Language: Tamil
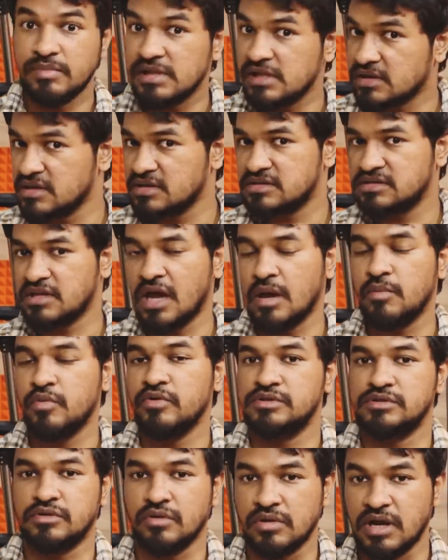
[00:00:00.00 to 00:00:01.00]
பில்கேஸ் ஞாபகம்
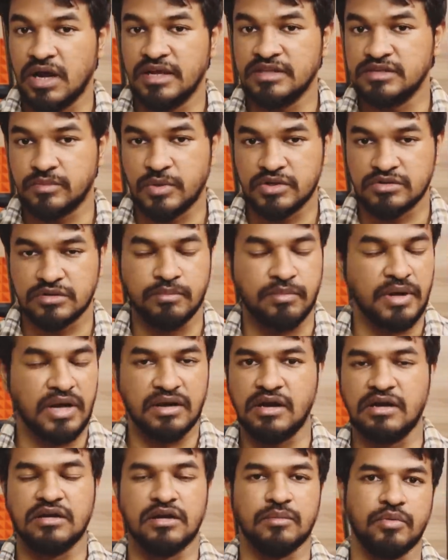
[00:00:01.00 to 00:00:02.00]
வச்சுக்கோங்க அஞ்சு மாதம்
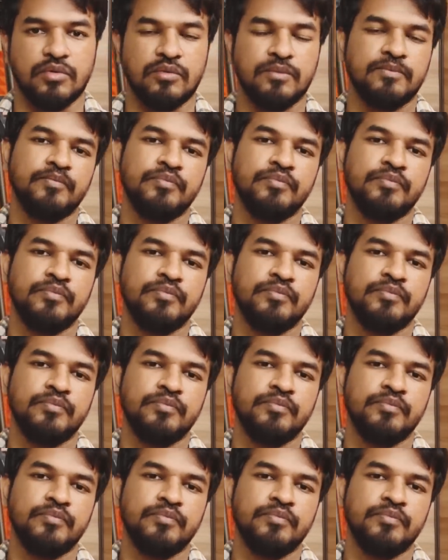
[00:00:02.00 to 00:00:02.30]
ப்ரெக்னென்ட் இப்போ